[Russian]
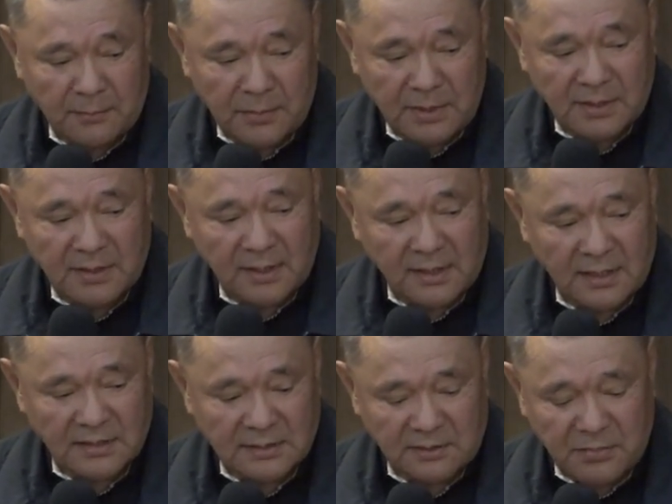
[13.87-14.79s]
мне так
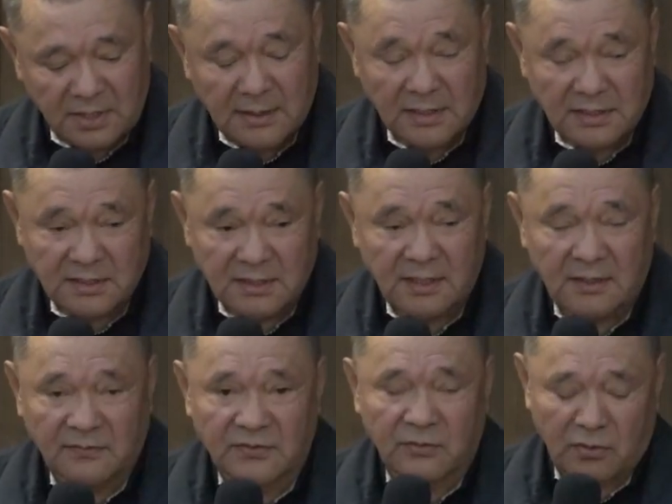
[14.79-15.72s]
кажется, мы
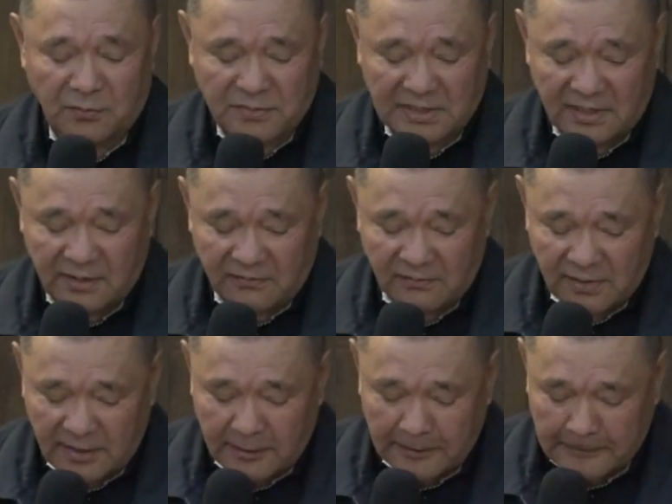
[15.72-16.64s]
должны в своем
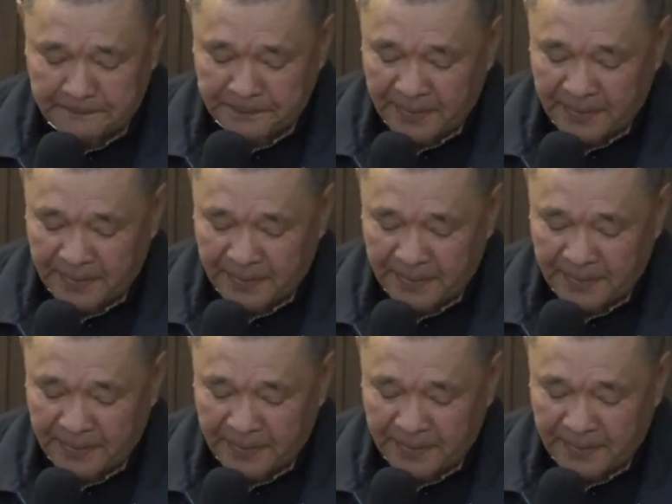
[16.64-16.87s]
заявлении